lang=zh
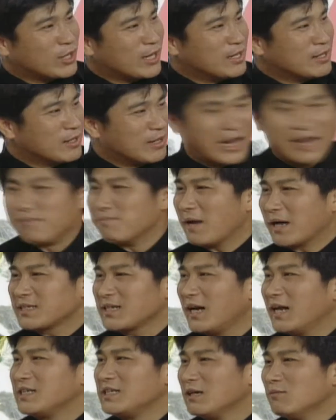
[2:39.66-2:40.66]
是跟你看，马
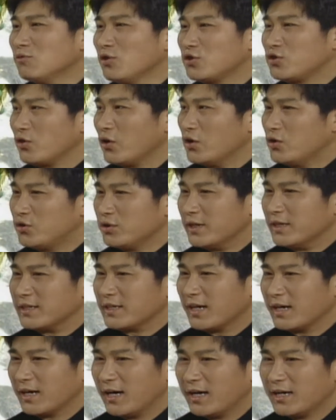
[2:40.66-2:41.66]
上来节目又学一句了，
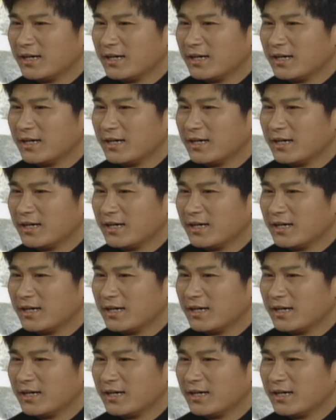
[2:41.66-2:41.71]
你看